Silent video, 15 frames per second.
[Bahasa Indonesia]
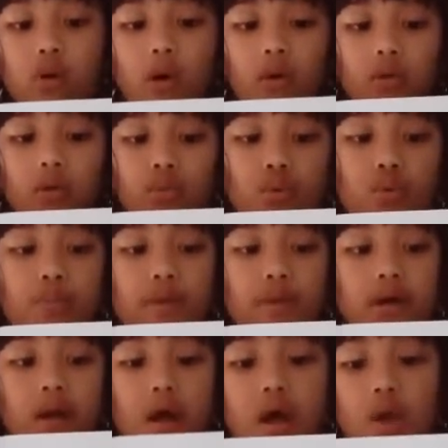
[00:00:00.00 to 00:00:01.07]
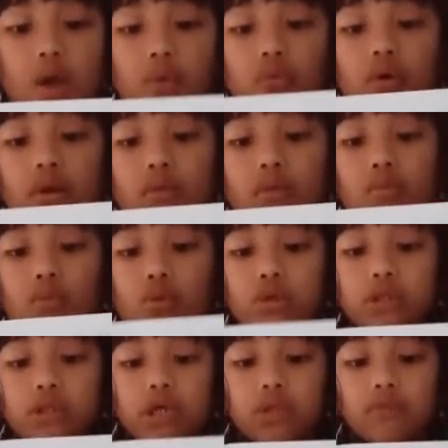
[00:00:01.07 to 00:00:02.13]
Oktober 2021
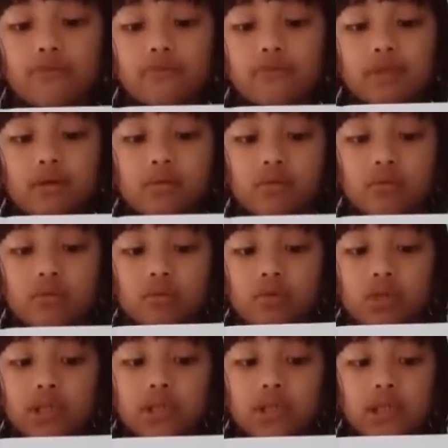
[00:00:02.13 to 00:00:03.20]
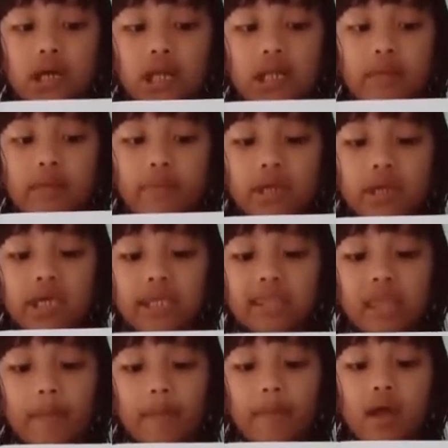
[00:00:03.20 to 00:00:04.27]
tertulis dalam
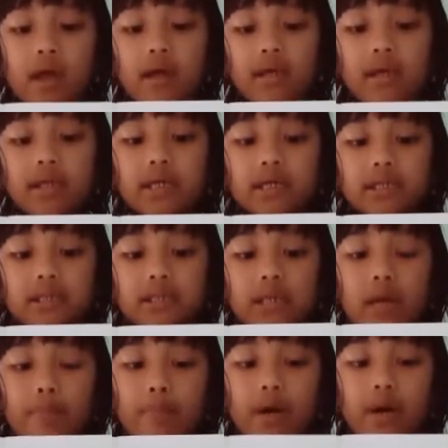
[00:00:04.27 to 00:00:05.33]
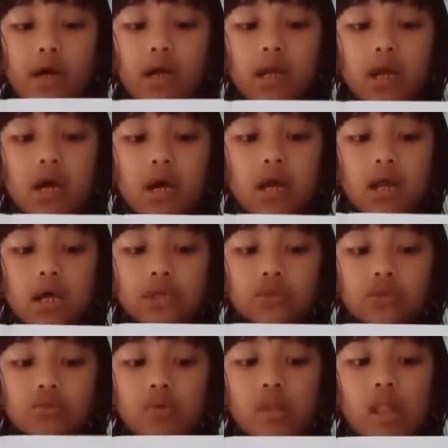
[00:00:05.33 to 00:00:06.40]
kitab Kisah para
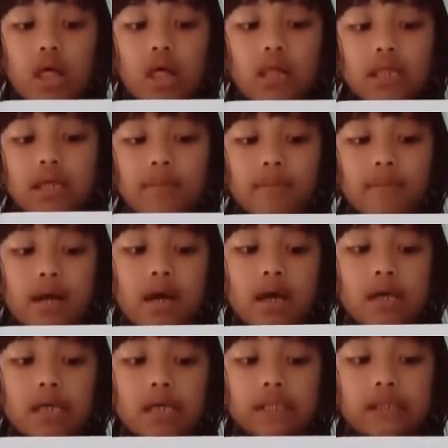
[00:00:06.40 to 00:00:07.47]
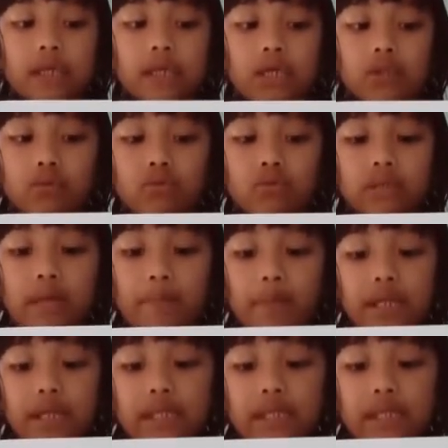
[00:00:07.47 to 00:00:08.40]
Rasul 5 ayat 1 sampai